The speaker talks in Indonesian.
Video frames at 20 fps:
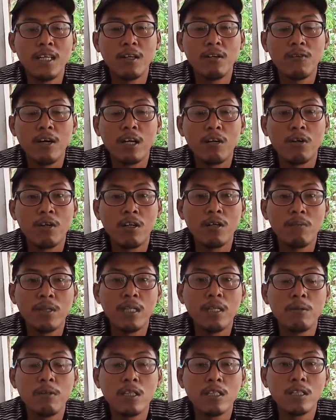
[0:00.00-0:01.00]
warung kopi
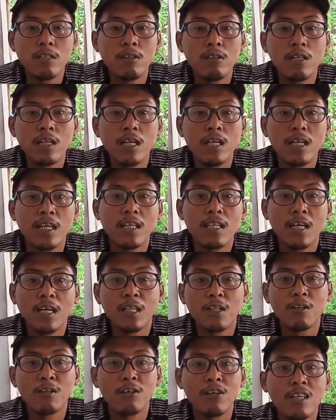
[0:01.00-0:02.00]
ini bos oke kita
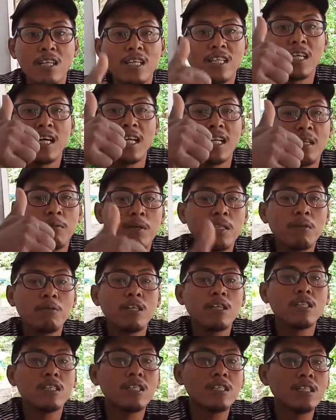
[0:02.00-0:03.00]
tonton kita nikmati
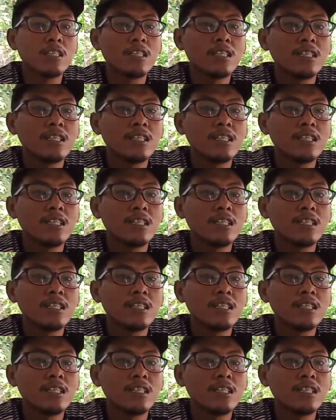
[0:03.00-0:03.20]
bos